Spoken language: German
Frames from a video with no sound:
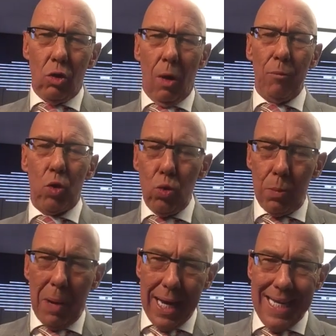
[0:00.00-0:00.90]
kommt
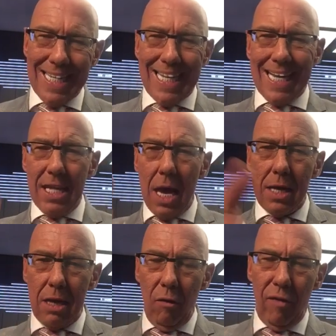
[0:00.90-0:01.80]
gut bei Ihnen an,
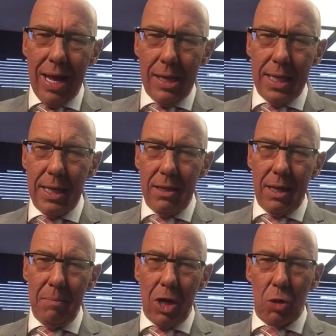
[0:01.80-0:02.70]
gefällt Ihnen
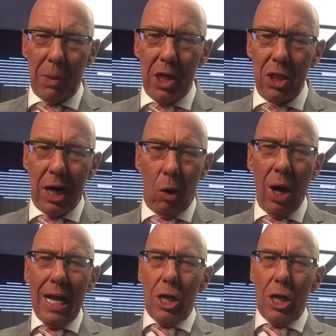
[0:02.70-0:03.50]
dementsprechend auch.